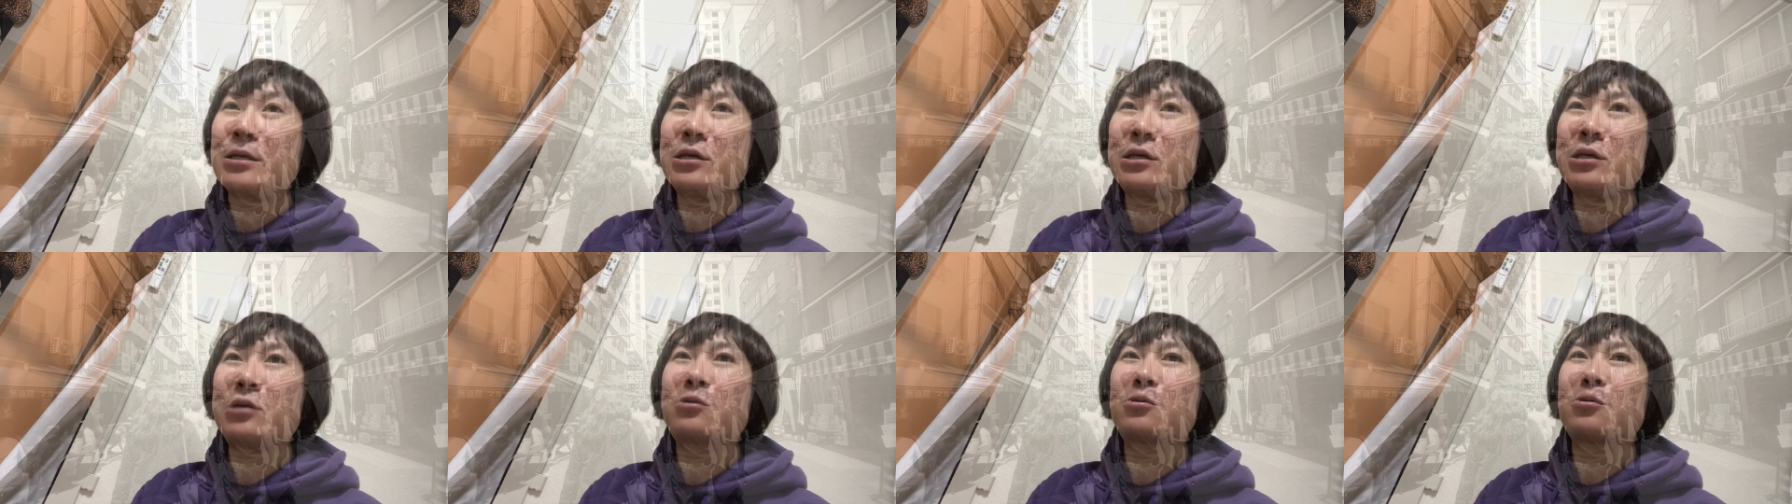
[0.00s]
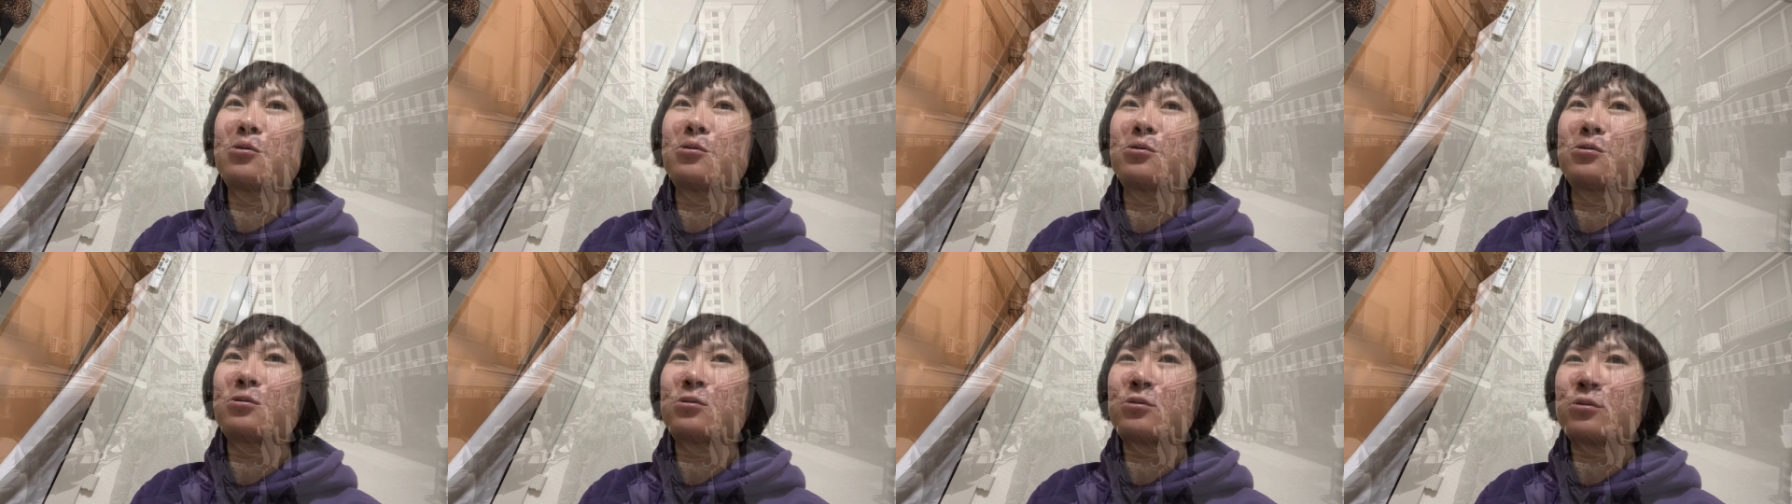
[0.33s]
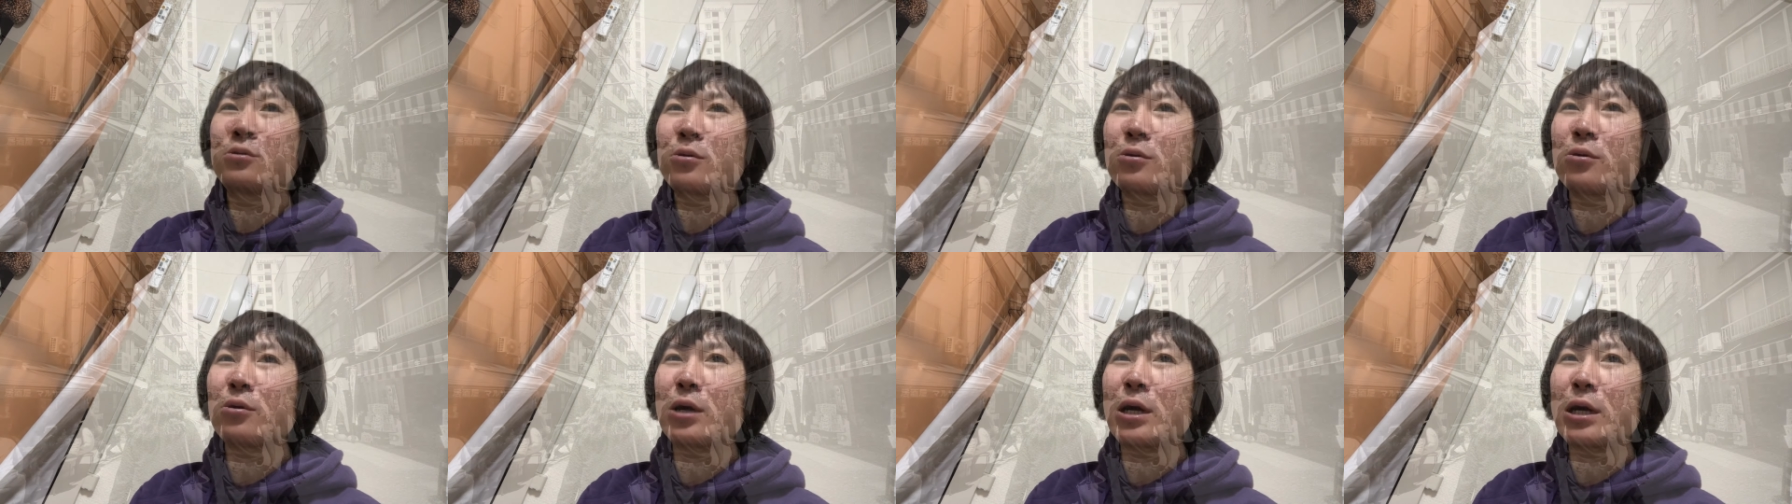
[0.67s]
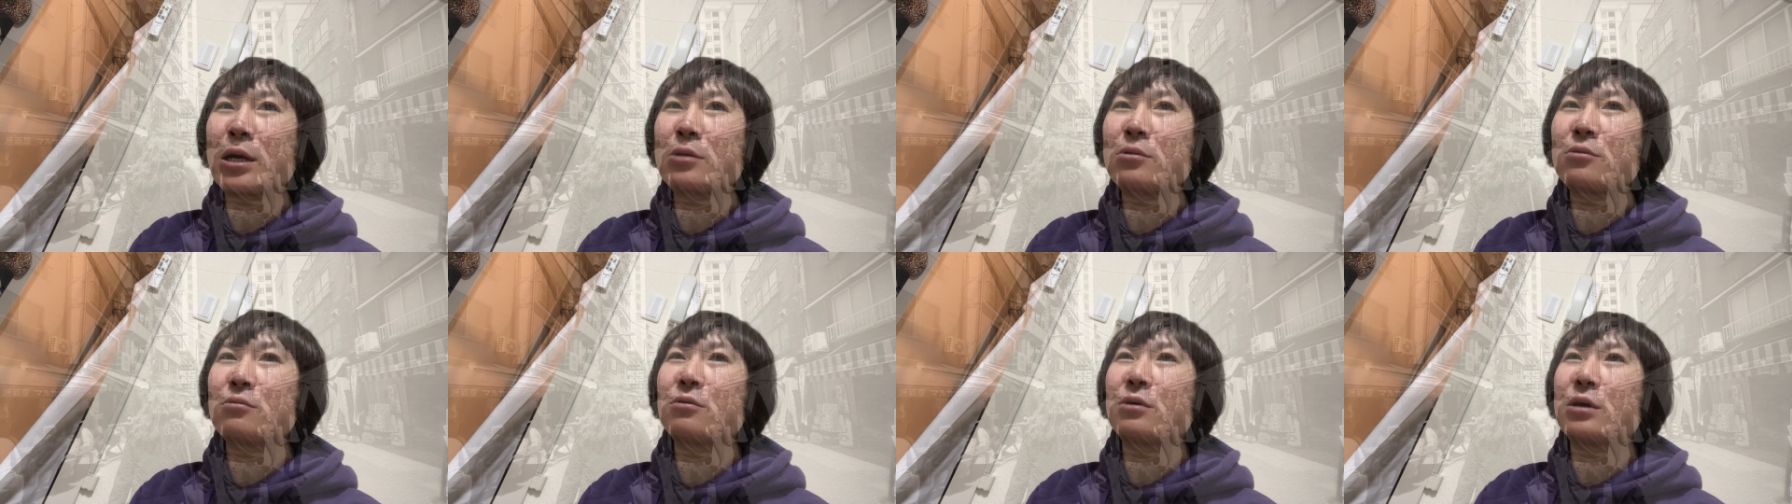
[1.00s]
意向と
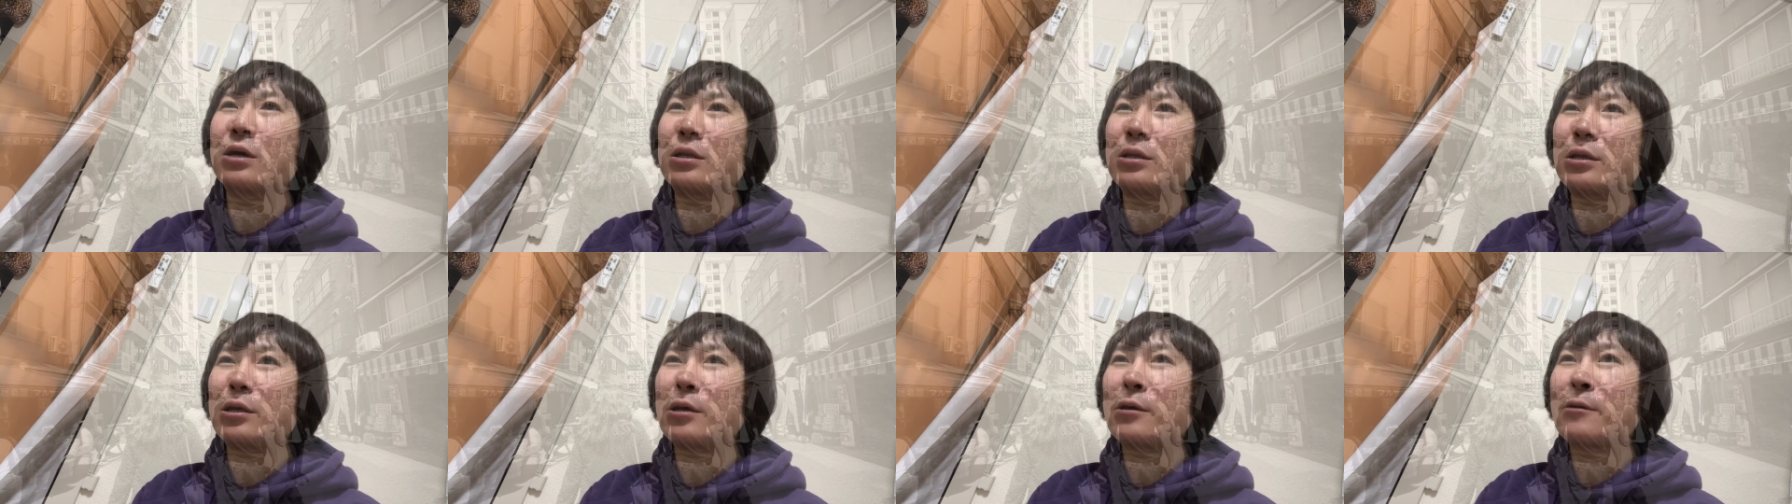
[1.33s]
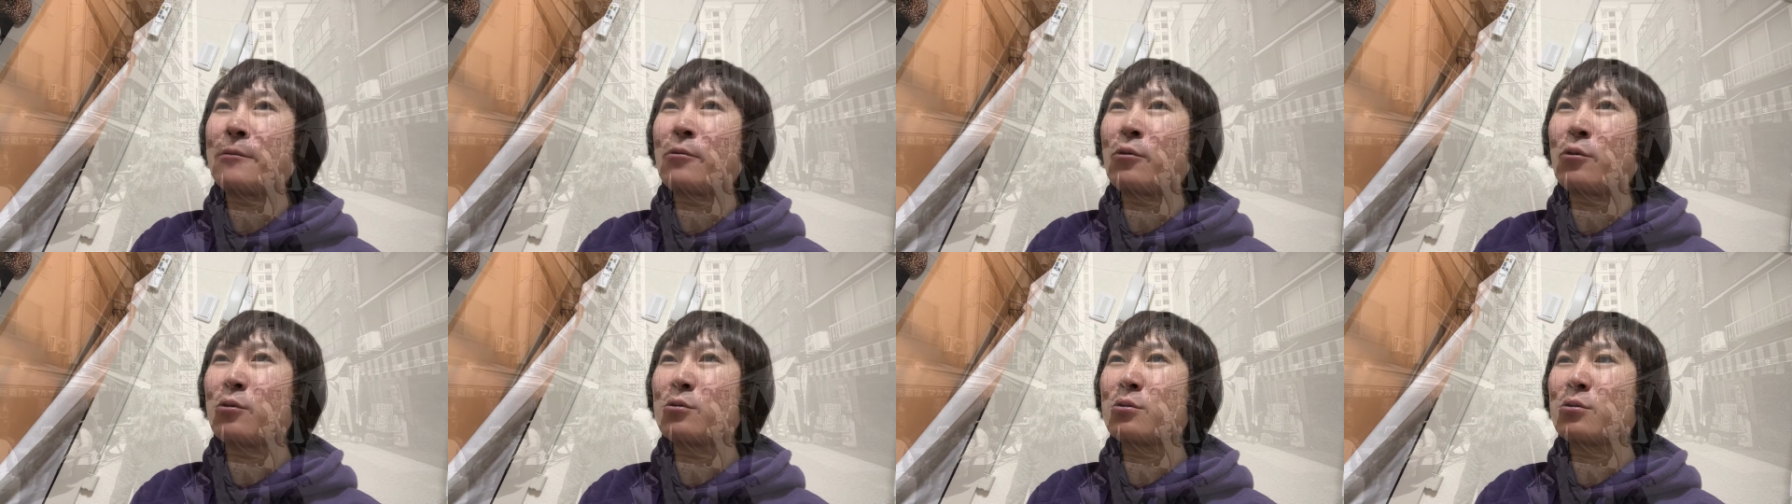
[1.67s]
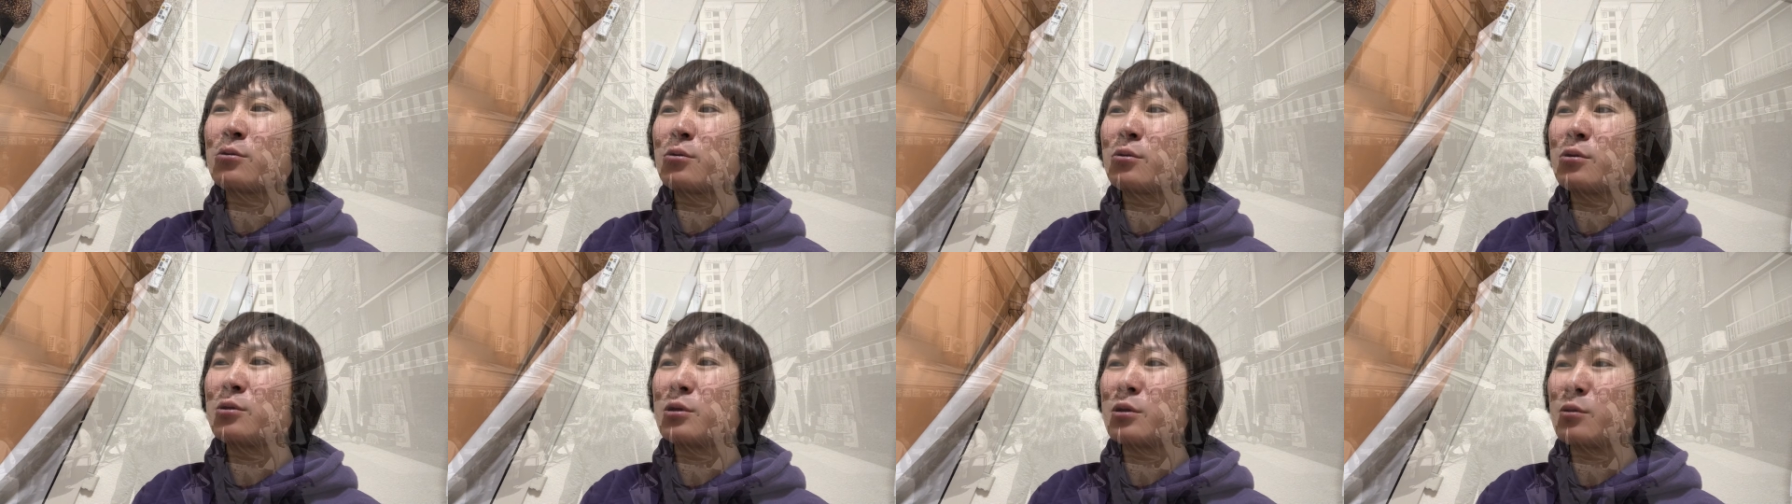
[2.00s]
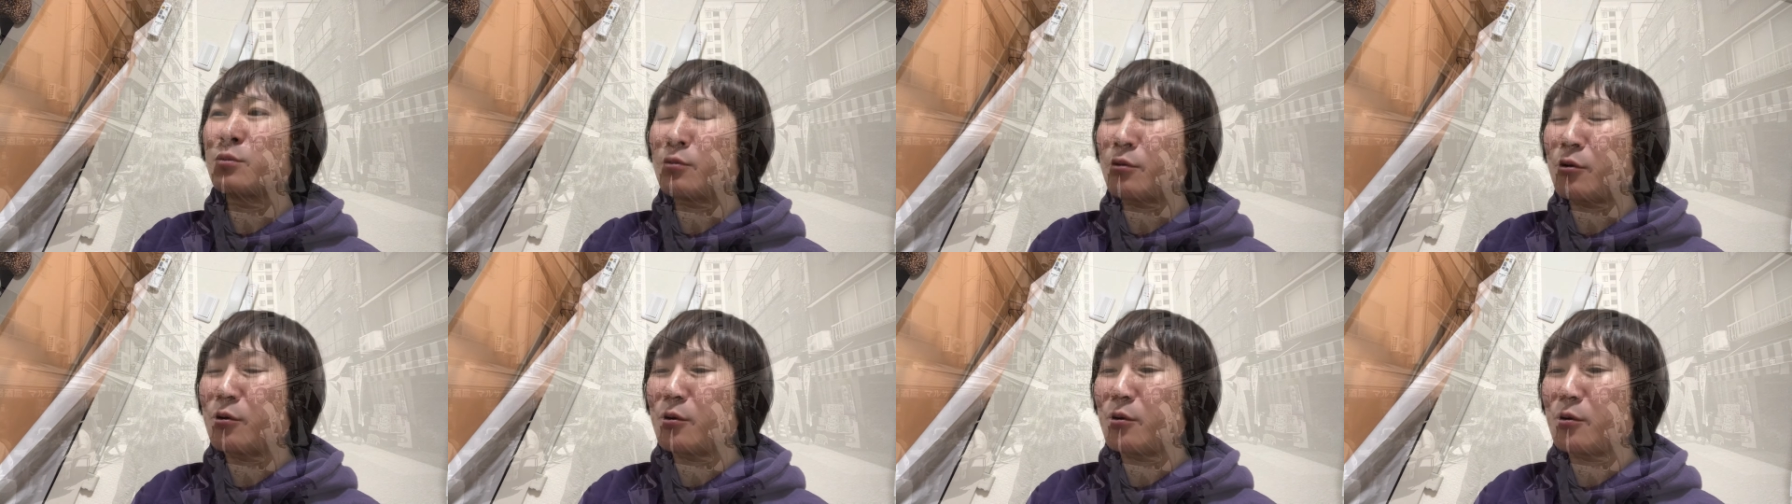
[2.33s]
あとはねほっといて
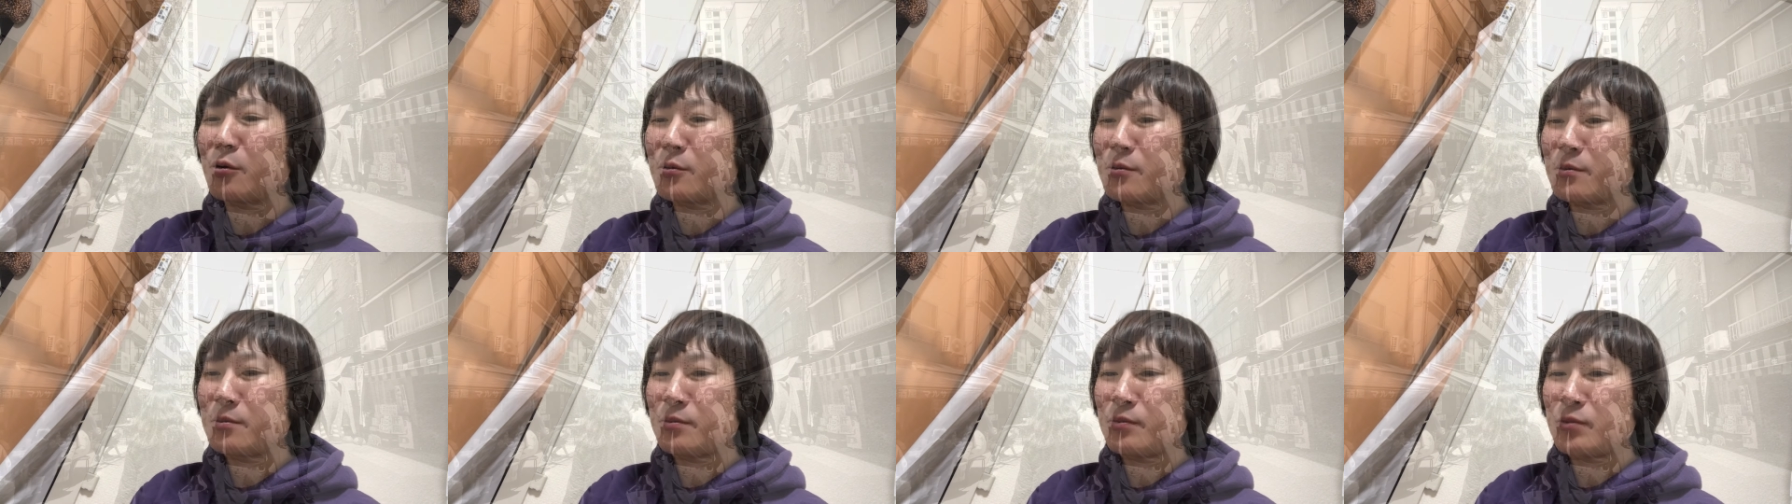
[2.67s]
も